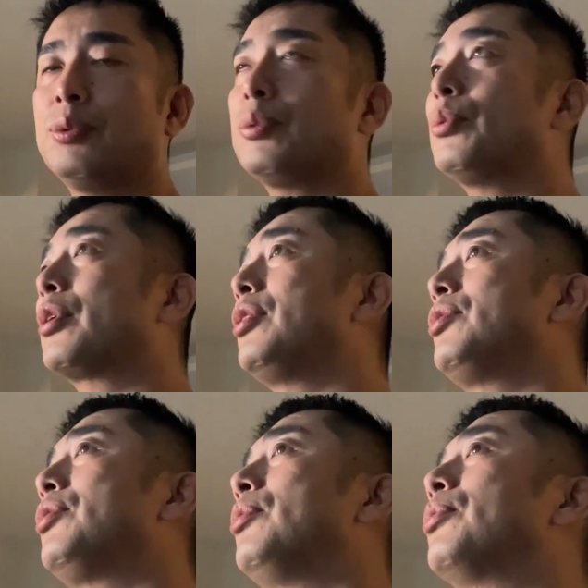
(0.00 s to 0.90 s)
届け
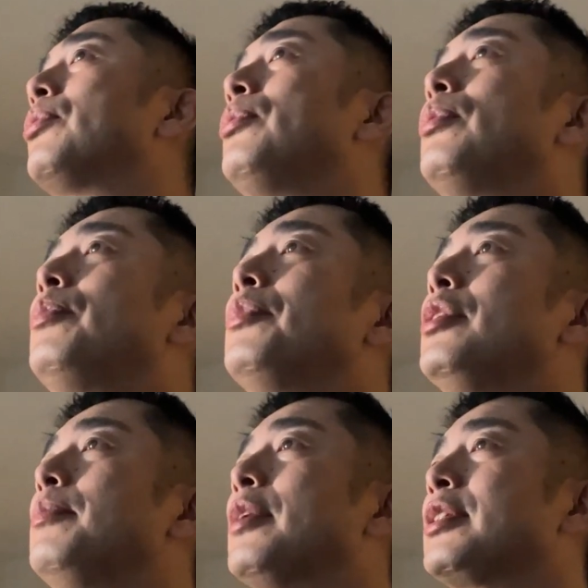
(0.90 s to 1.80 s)
しようと思
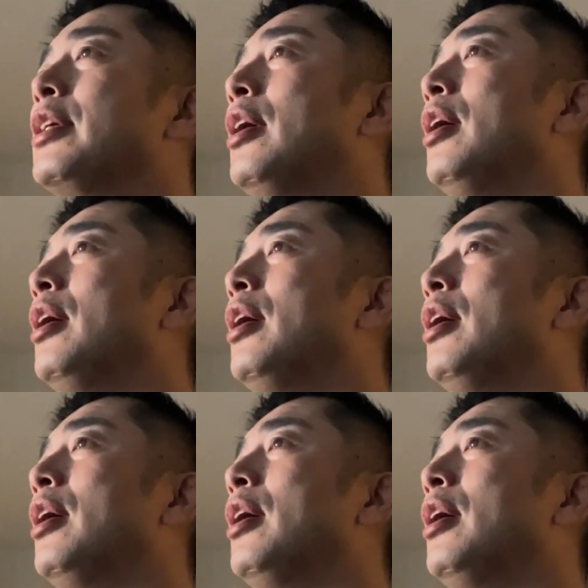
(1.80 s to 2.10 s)
います。